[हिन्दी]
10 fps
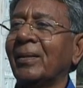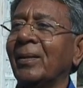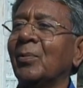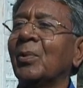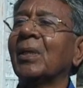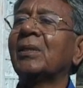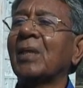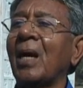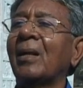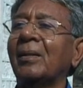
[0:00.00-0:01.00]
गई हैं उनके
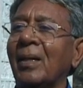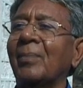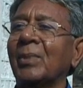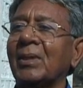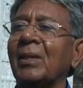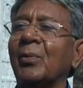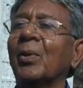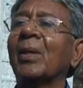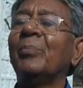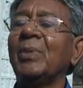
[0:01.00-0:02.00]
चार हजार
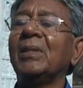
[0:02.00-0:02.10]
मछलियों के